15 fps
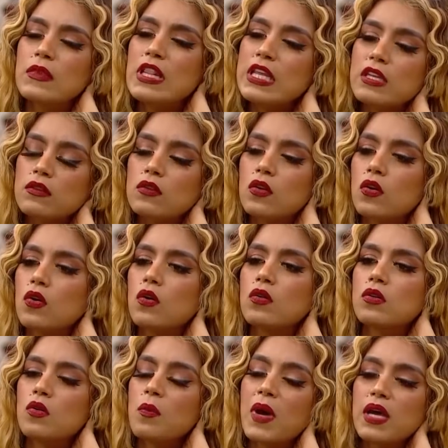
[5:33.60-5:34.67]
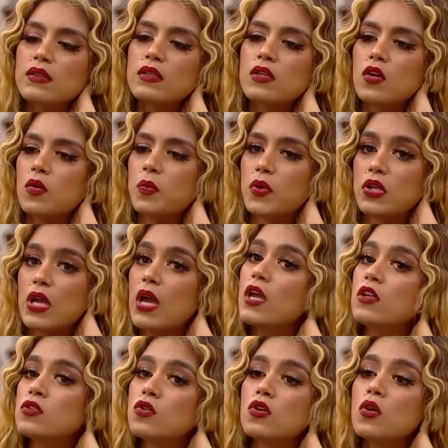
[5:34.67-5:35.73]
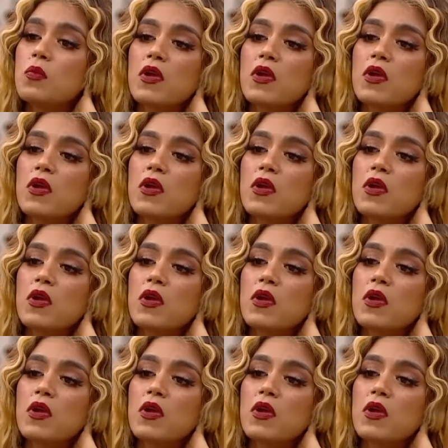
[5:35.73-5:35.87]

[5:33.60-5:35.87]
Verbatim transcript: lindo, romántico, porque yo no